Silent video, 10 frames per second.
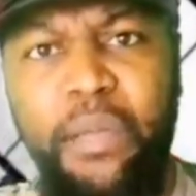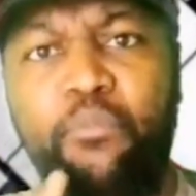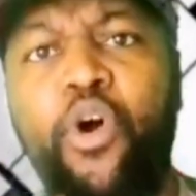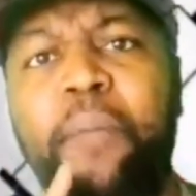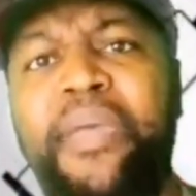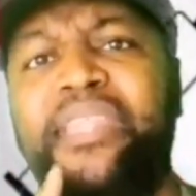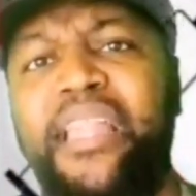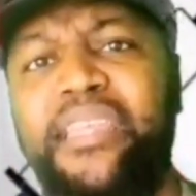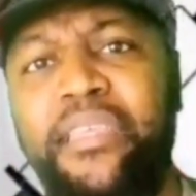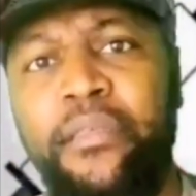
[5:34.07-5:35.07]
Mohamed
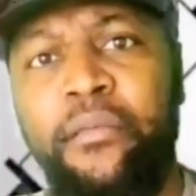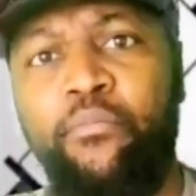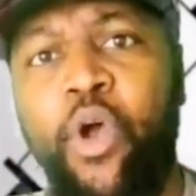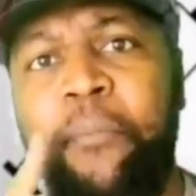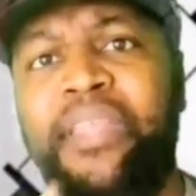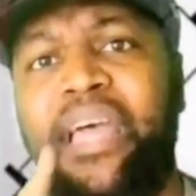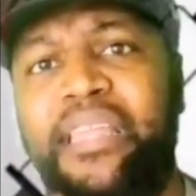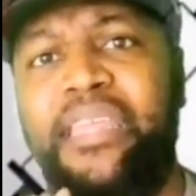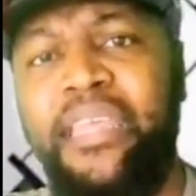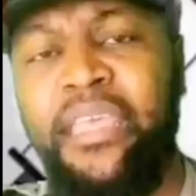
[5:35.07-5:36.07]
Ali, Mohamed
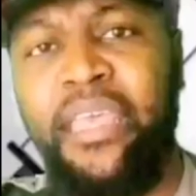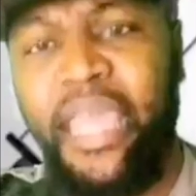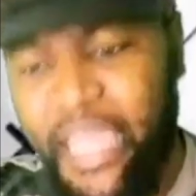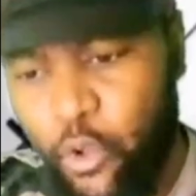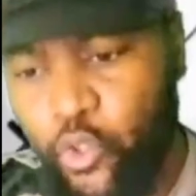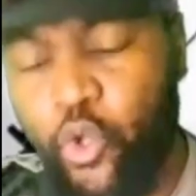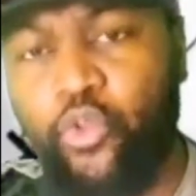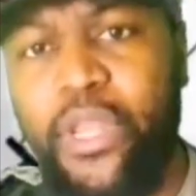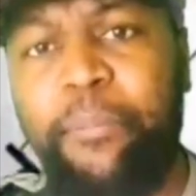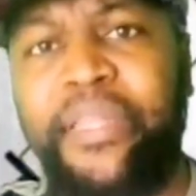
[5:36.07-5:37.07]
Ali est
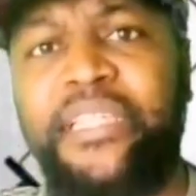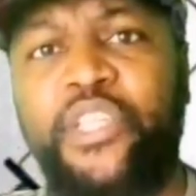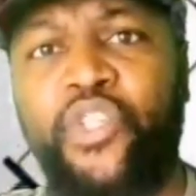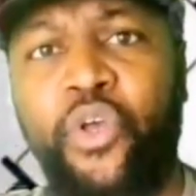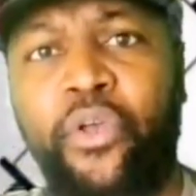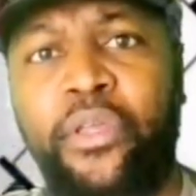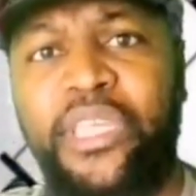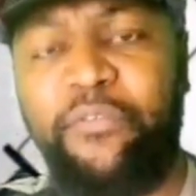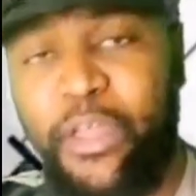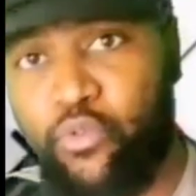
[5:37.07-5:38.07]
aujourd'hui le prédécesseur
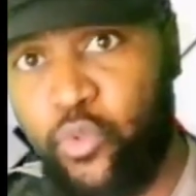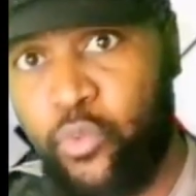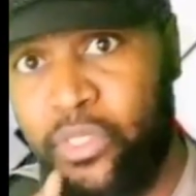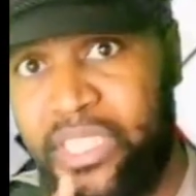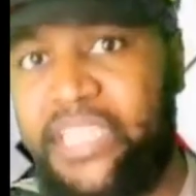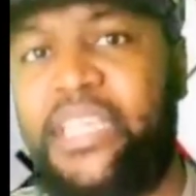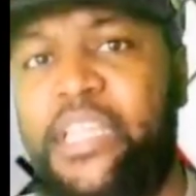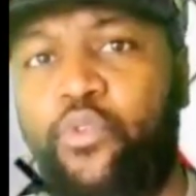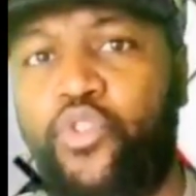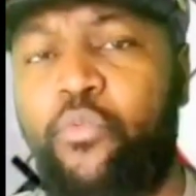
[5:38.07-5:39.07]
qui va nous
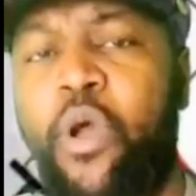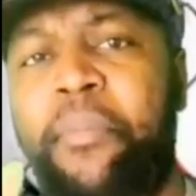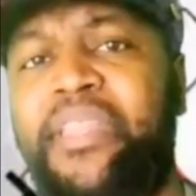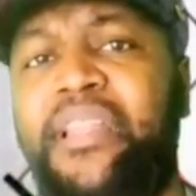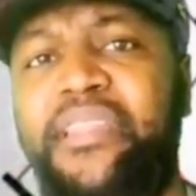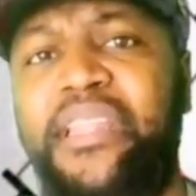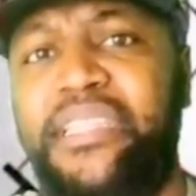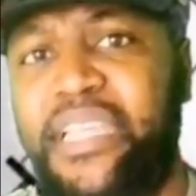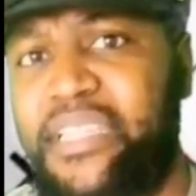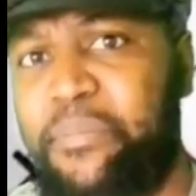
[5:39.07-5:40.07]
enseigner tous. Mohamed Ali ne
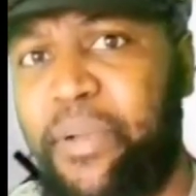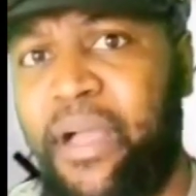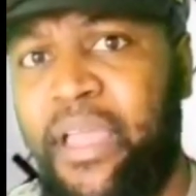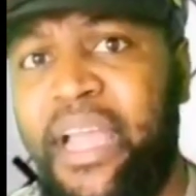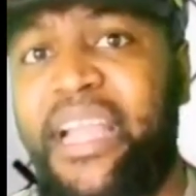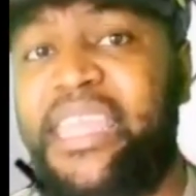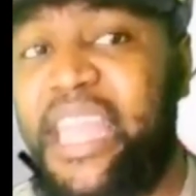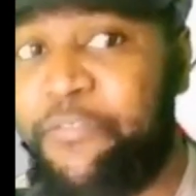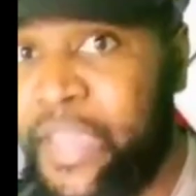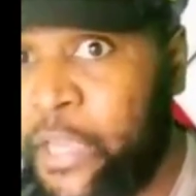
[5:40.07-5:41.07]
disait-il pas
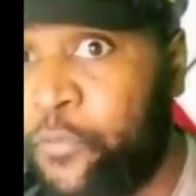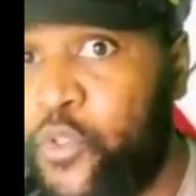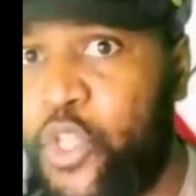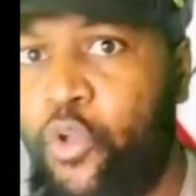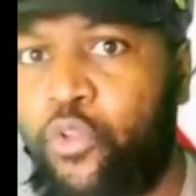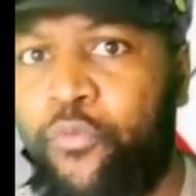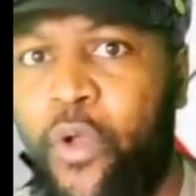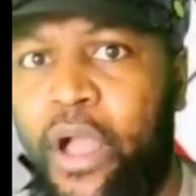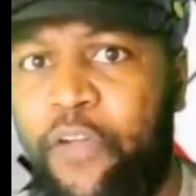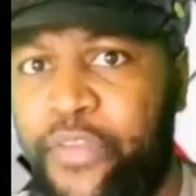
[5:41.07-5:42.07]
qu'il avait refusé
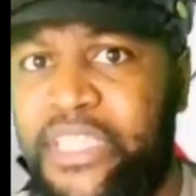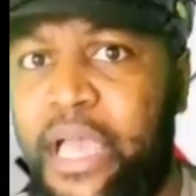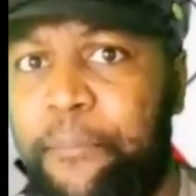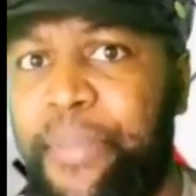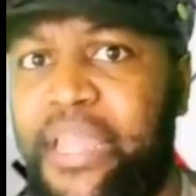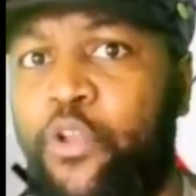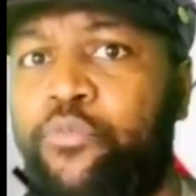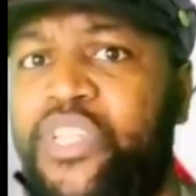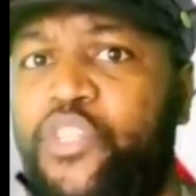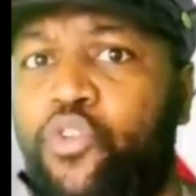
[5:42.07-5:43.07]
autrefois, en faisant appel à
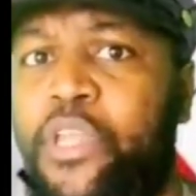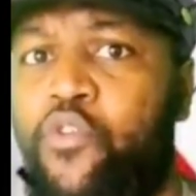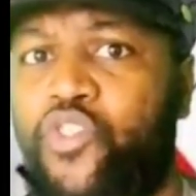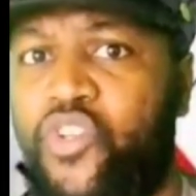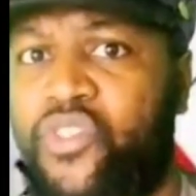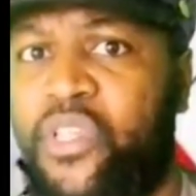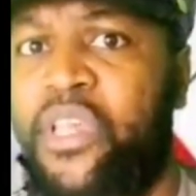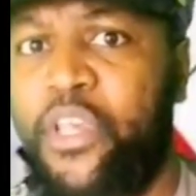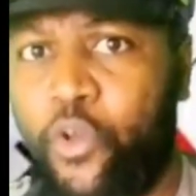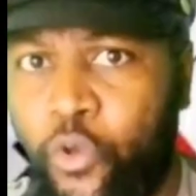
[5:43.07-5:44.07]
l'objection des
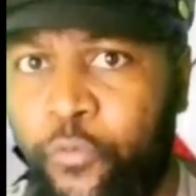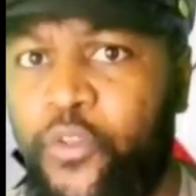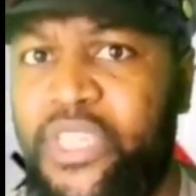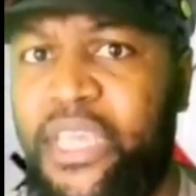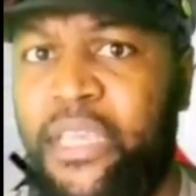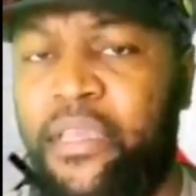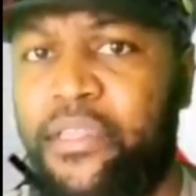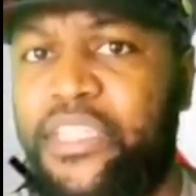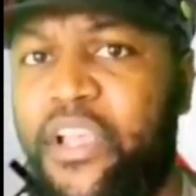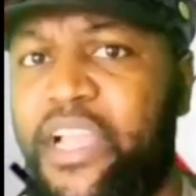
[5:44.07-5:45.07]
consciences, refusé
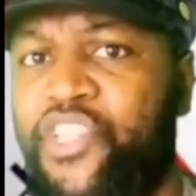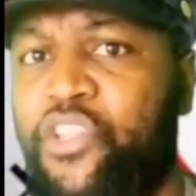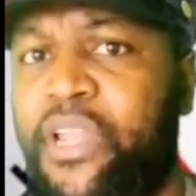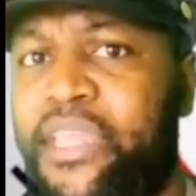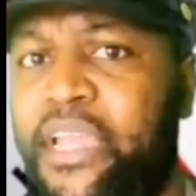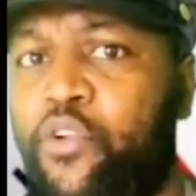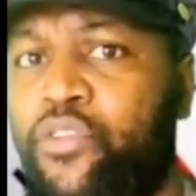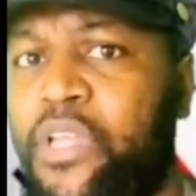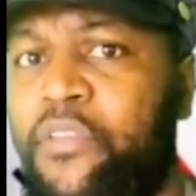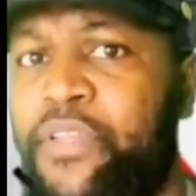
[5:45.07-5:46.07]
de s'engager dans la guerre
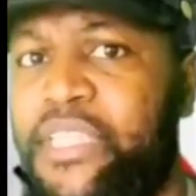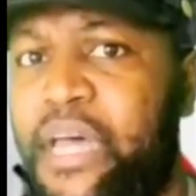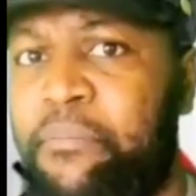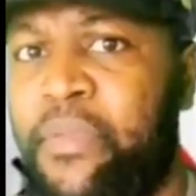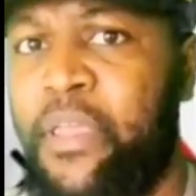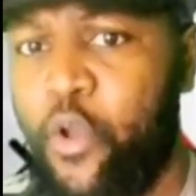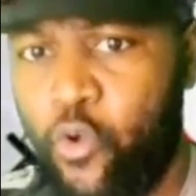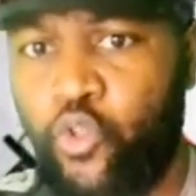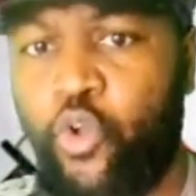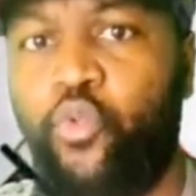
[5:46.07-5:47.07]
contre les Vietnam.
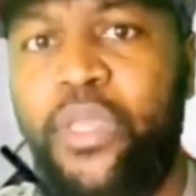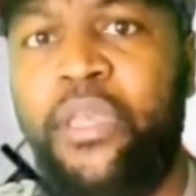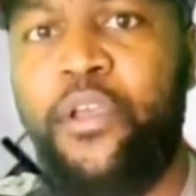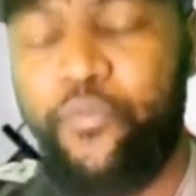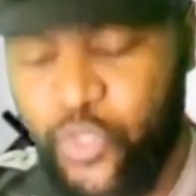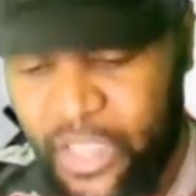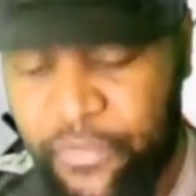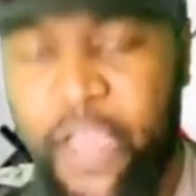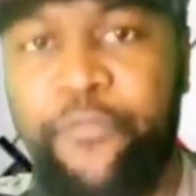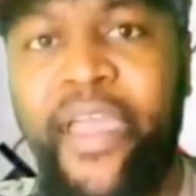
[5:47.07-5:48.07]
Aujourd'hui, vous
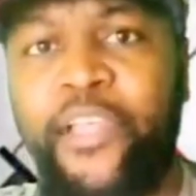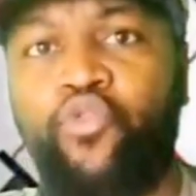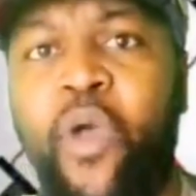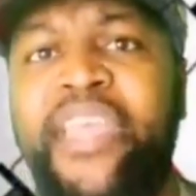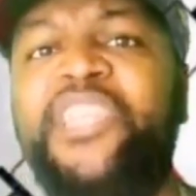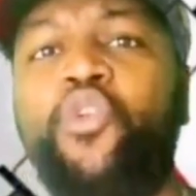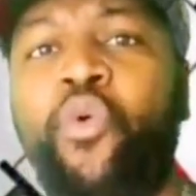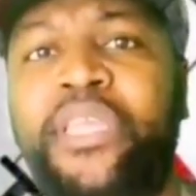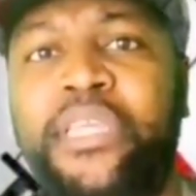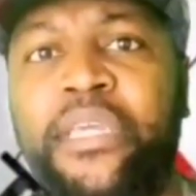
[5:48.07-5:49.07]
avez à faire un choix
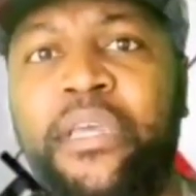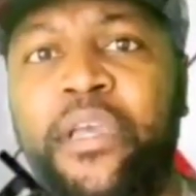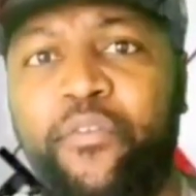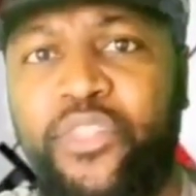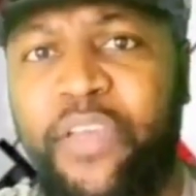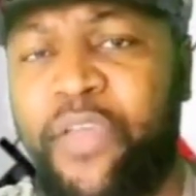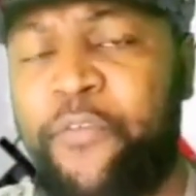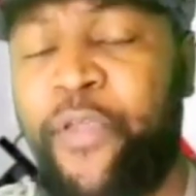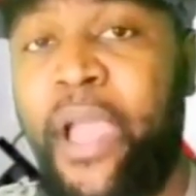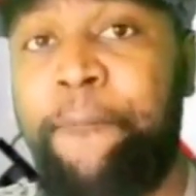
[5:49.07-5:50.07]
historique. Vous avez
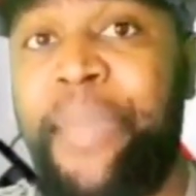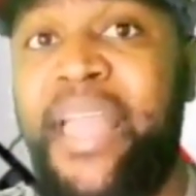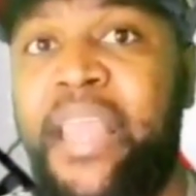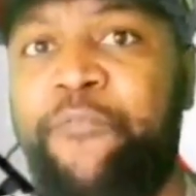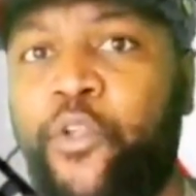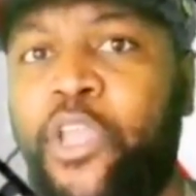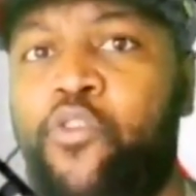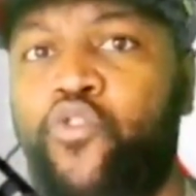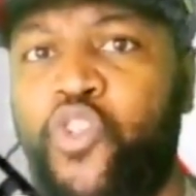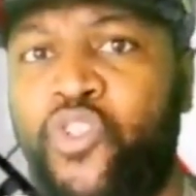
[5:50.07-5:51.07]
à faire appel à
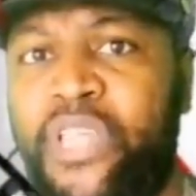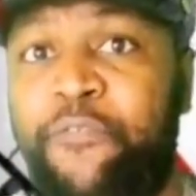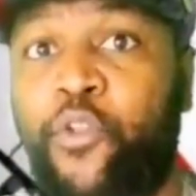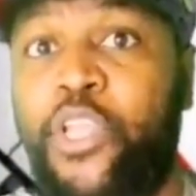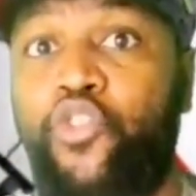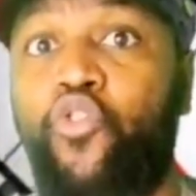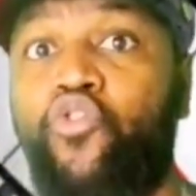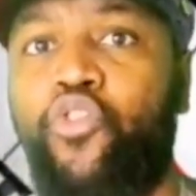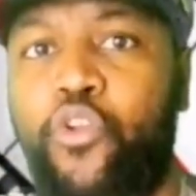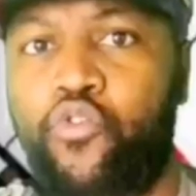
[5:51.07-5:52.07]
votre conscience, à votre
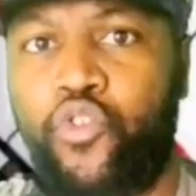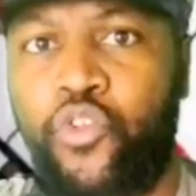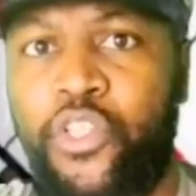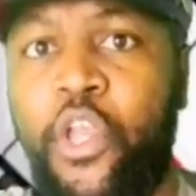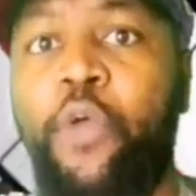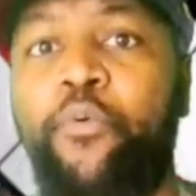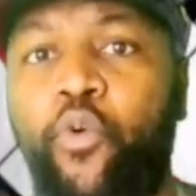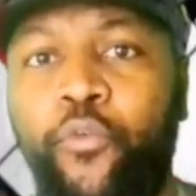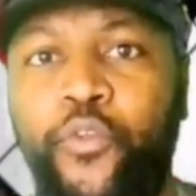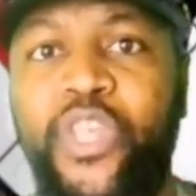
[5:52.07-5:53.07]
injonction de conscience
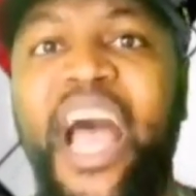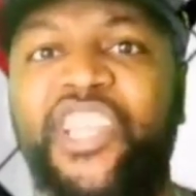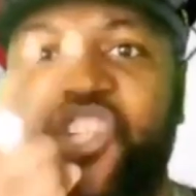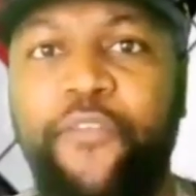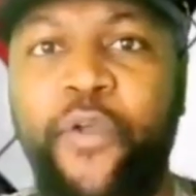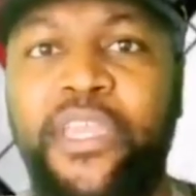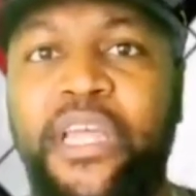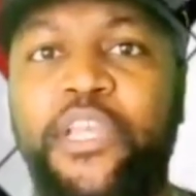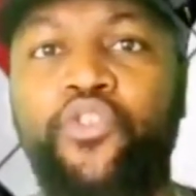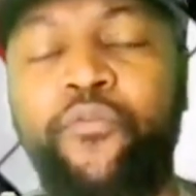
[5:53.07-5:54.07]
pour refuser, à chaque fois
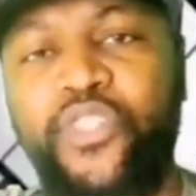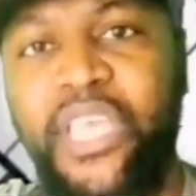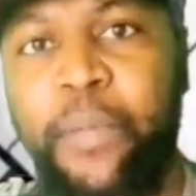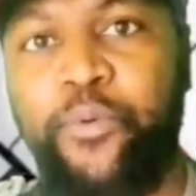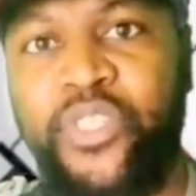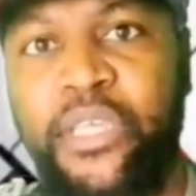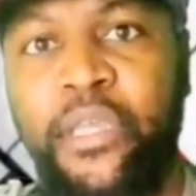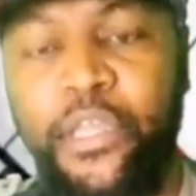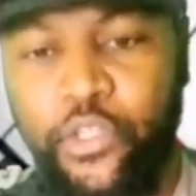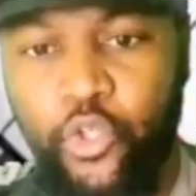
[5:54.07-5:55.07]
que la question vous sera
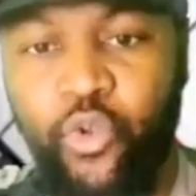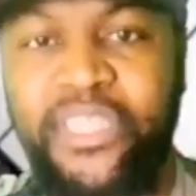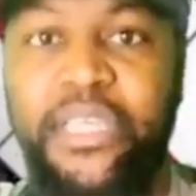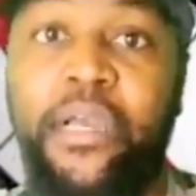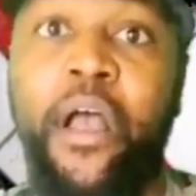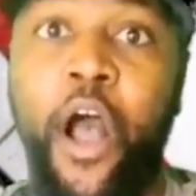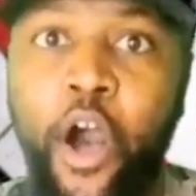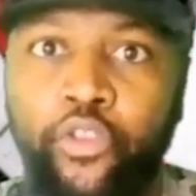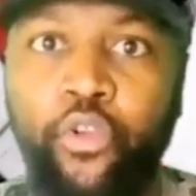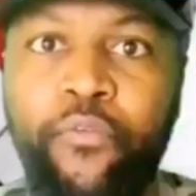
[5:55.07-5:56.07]
posée, de choisir
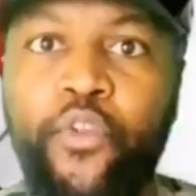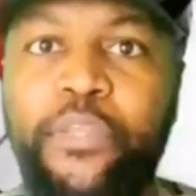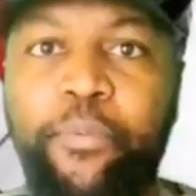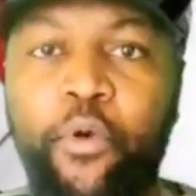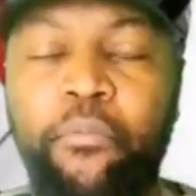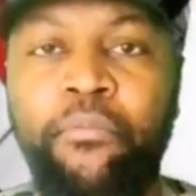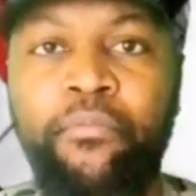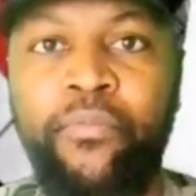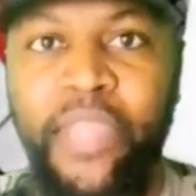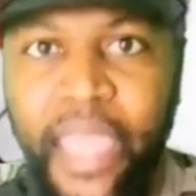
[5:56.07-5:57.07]
entre vos diplômes
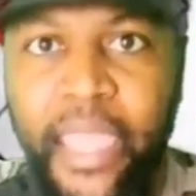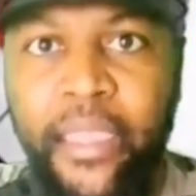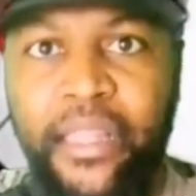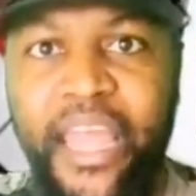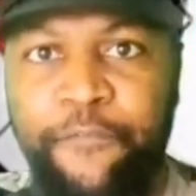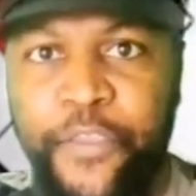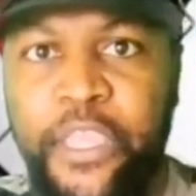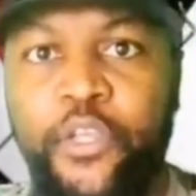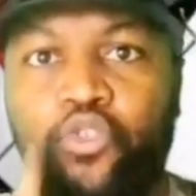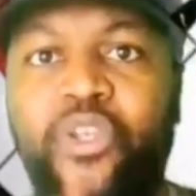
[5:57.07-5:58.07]
et la
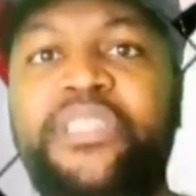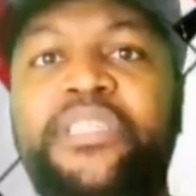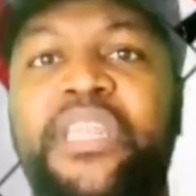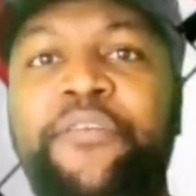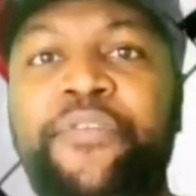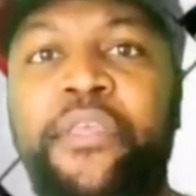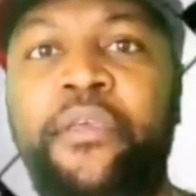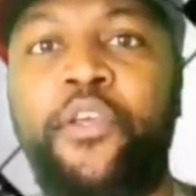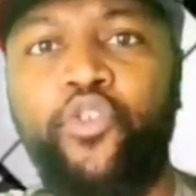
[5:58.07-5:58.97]
vie, choisissez la vie.